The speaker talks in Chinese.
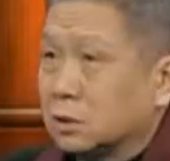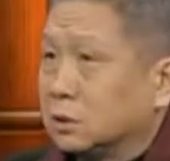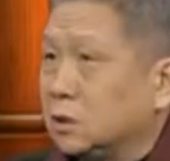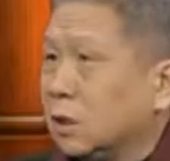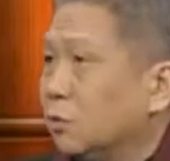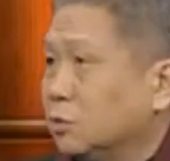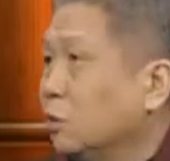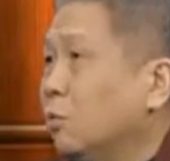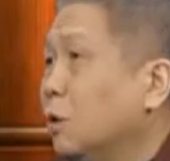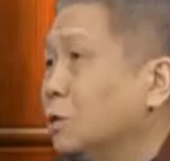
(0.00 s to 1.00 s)
对是今天我
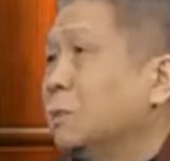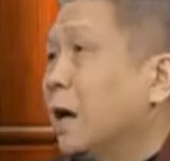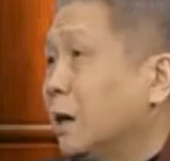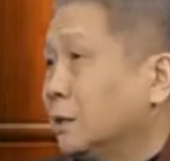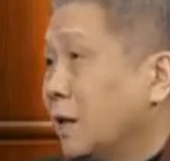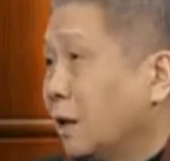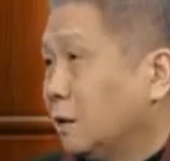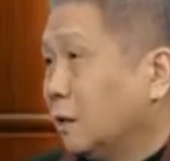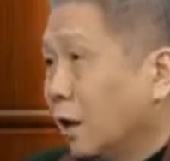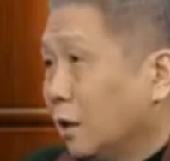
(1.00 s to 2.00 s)
觉得我是不敢再
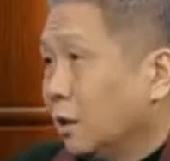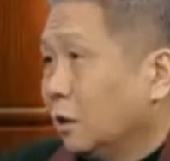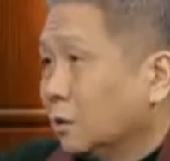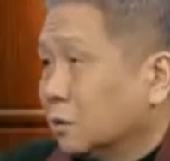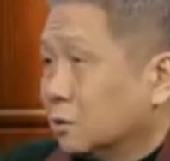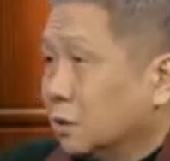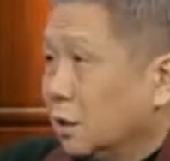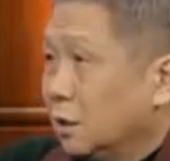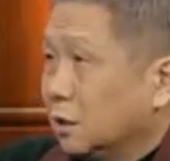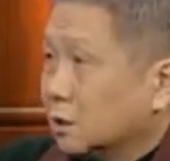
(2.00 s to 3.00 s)
喝了。就
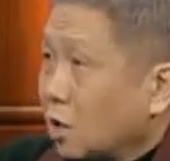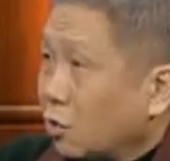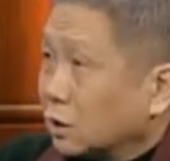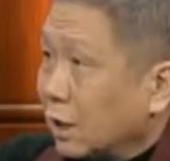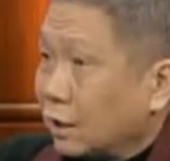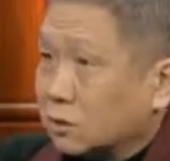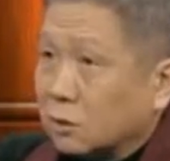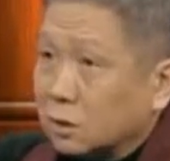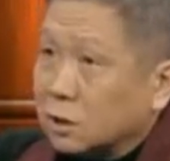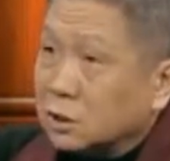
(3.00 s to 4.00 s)
是烧起来的
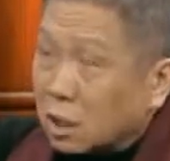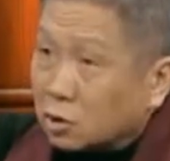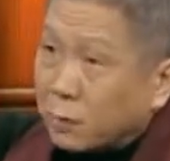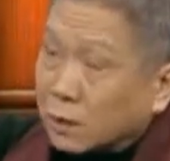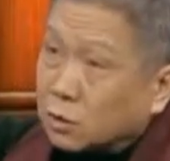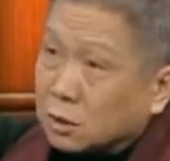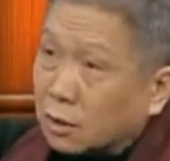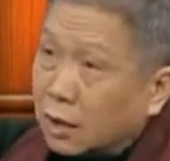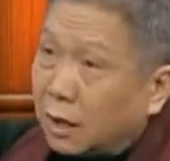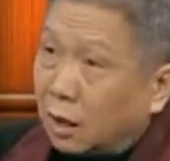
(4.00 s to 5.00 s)
时候，你只要是把水
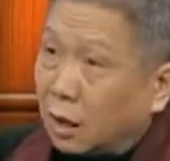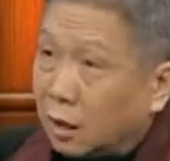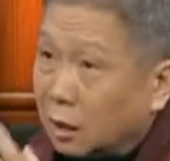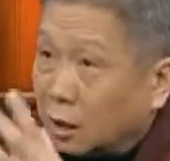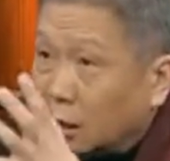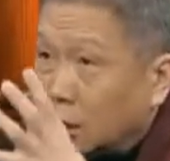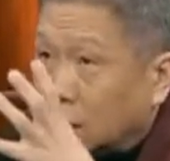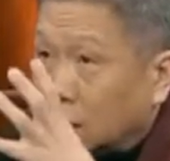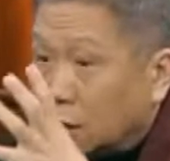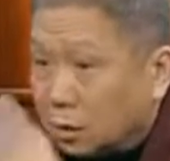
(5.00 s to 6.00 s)
烧开了，
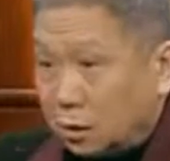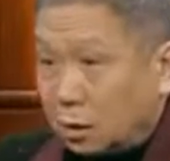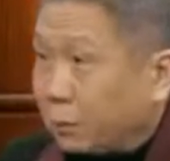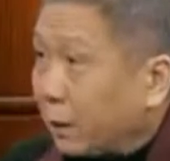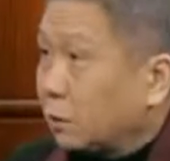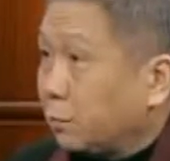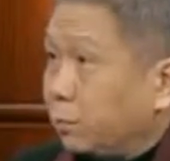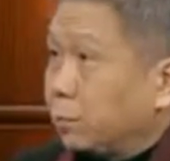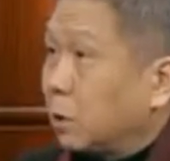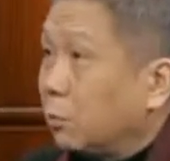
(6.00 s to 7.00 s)
那个杯
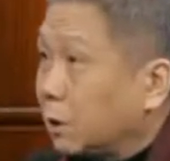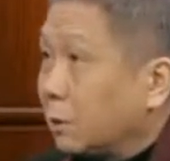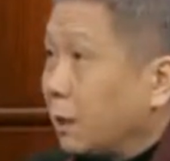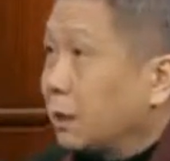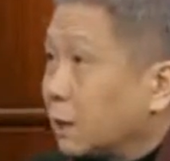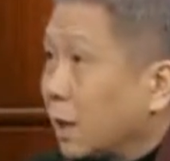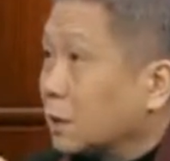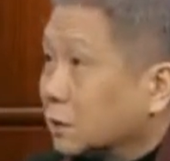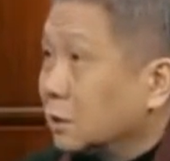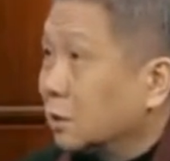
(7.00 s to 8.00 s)
透明的杯子，你
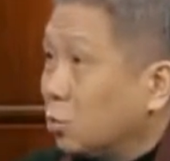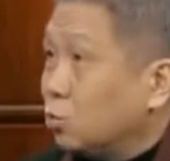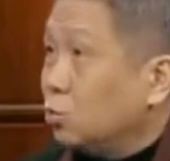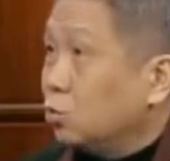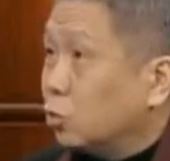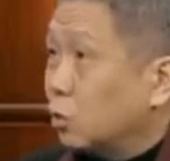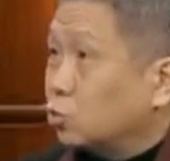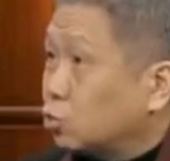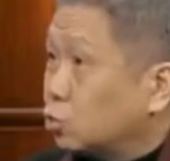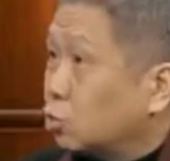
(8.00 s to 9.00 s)
看是那个污浊。
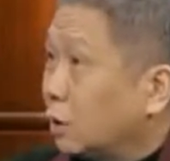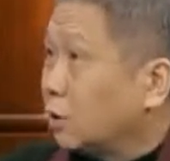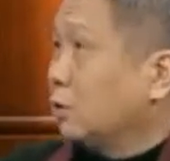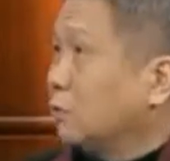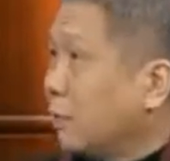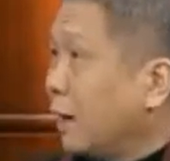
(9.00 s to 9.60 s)
我的那那